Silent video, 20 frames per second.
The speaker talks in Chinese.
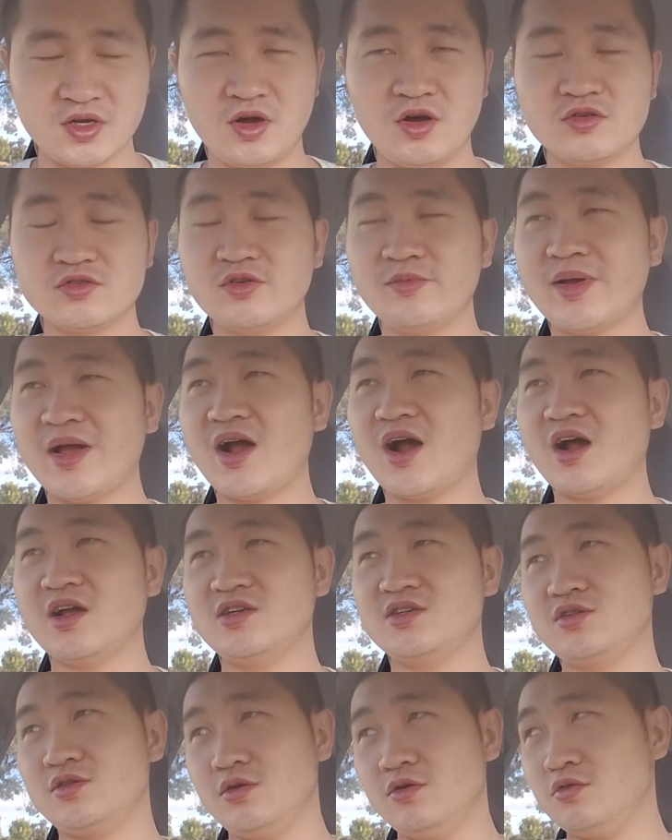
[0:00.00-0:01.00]
澳洲白卡
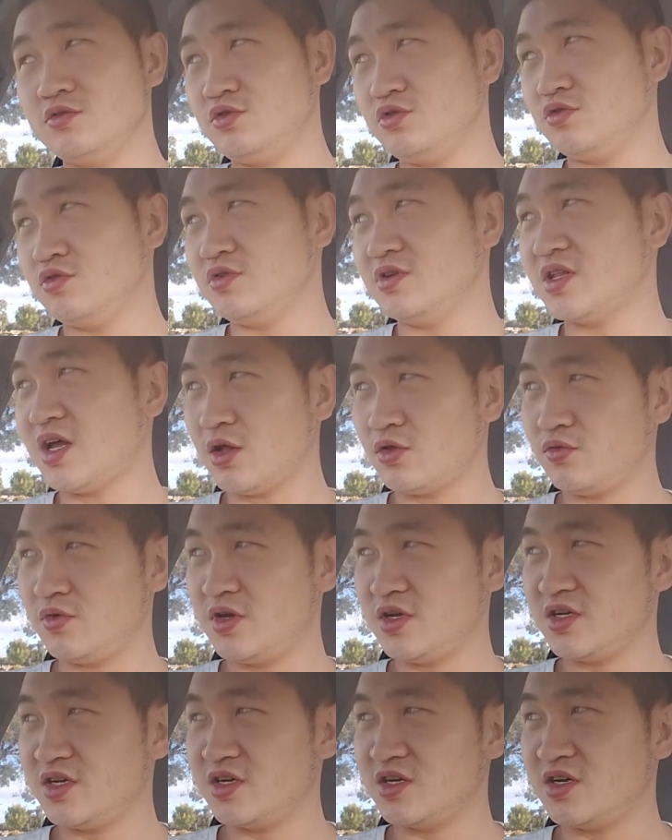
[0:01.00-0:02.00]
一搜就有一大
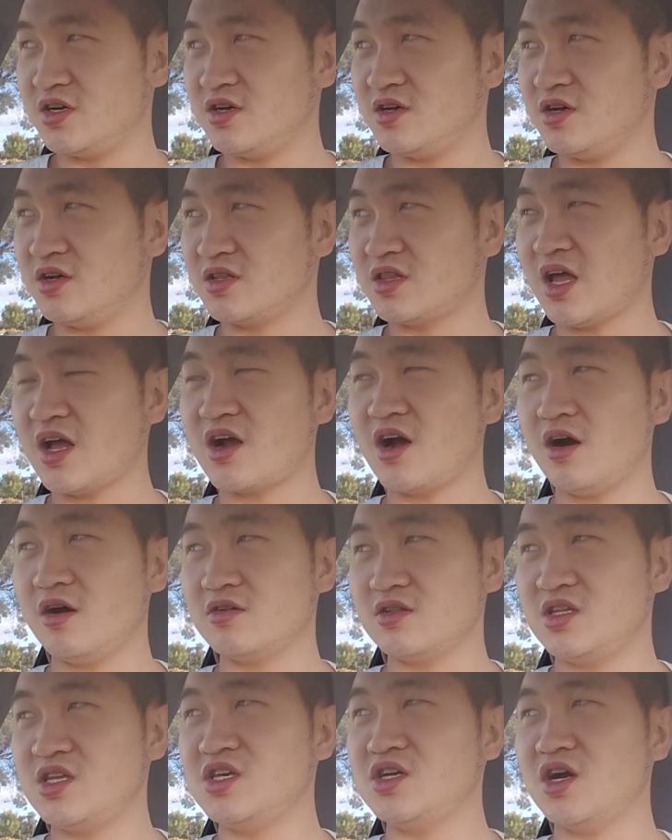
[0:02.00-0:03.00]
堆这个代
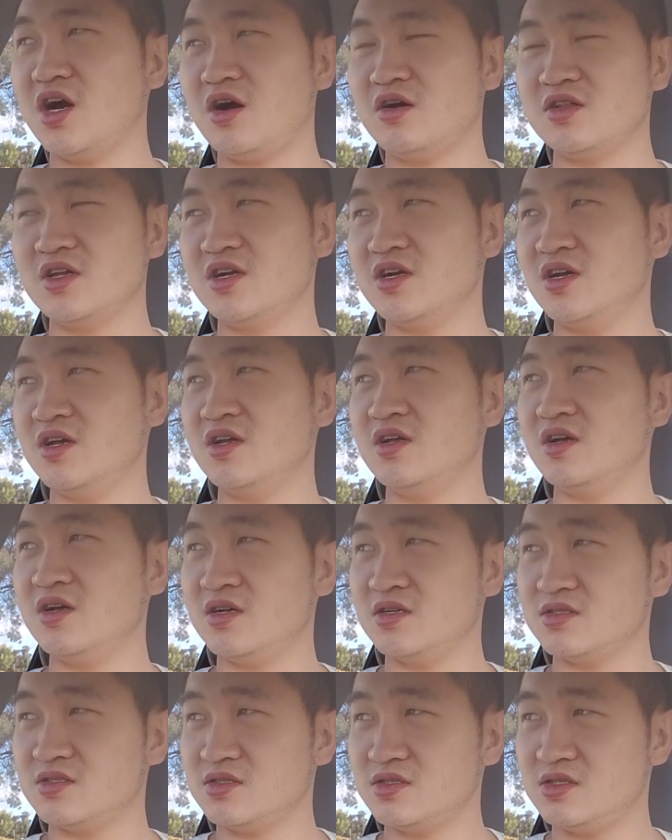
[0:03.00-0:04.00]
考替考的人
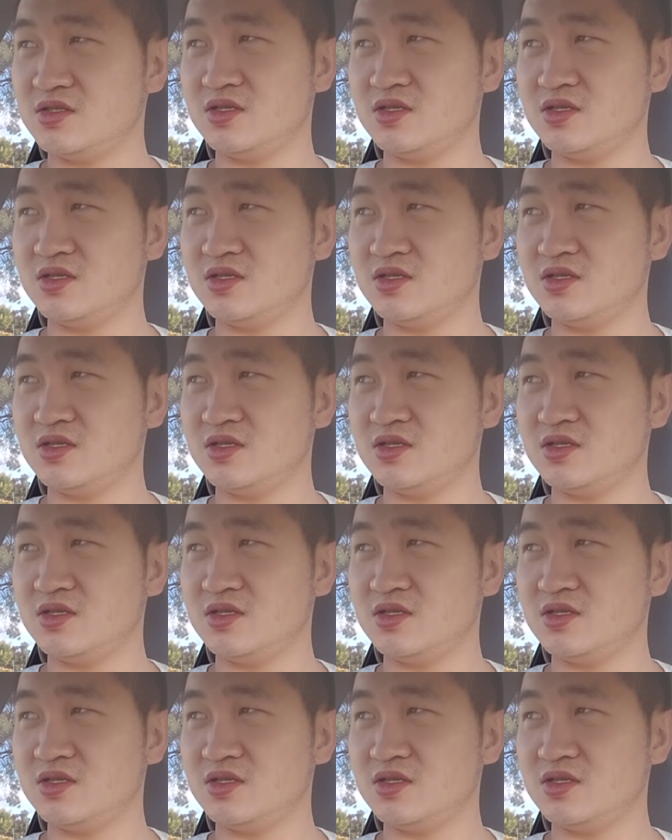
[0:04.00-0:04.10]
啊，